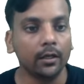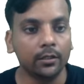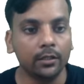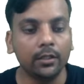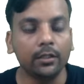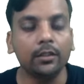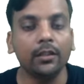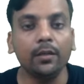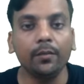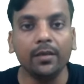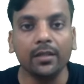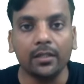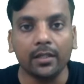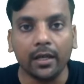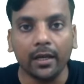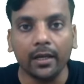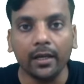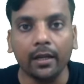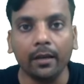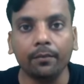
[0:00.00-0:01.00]
जितने भी
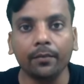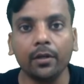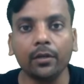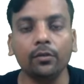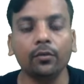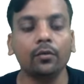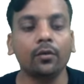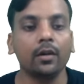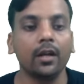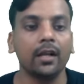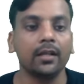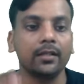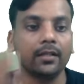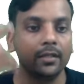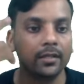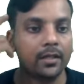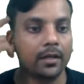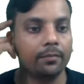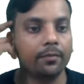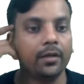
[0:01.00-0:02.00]
सारे आपके जो
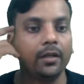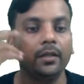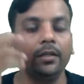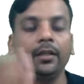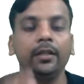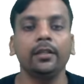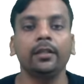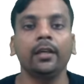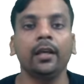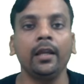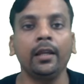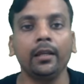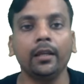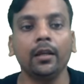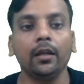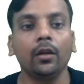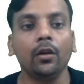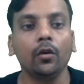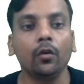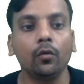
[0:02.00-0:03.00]
क्लासेस आपके लिए जाएंगे
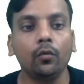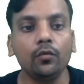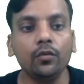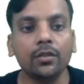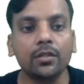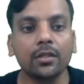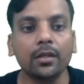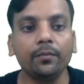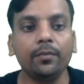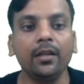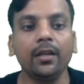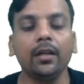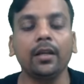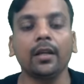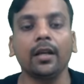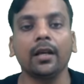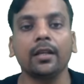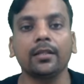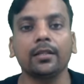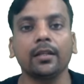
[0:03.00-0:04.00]
उन सभी
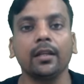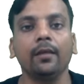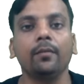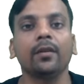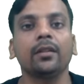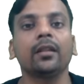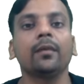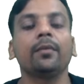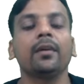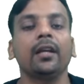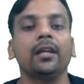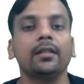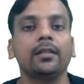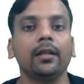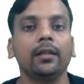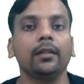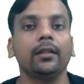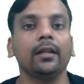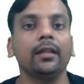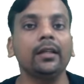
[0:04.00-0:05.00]
क्लास के मतलब कह
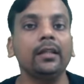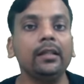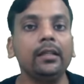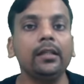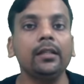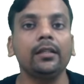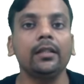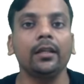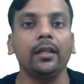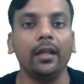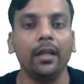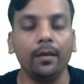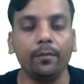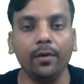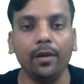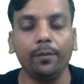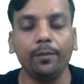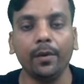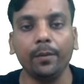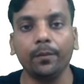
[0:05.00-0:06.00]
सकते हैं कि ईच एंड
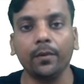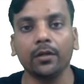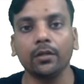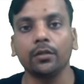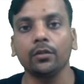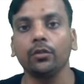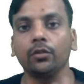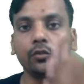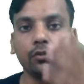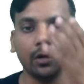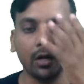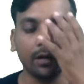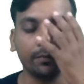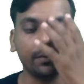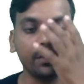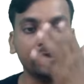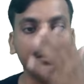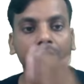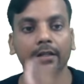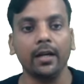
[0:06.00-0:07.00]
एवरी पेपर जो
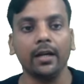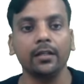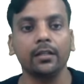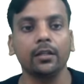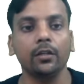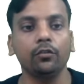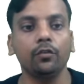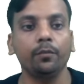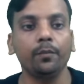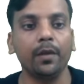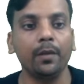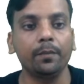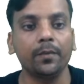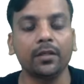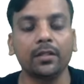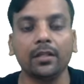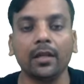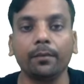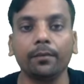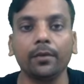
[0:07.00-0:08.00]
आपकी स्टैट्स के जो
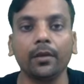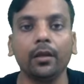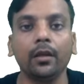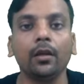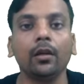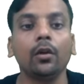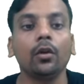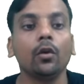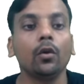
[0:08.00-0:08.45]
पेपर्स आपके हैं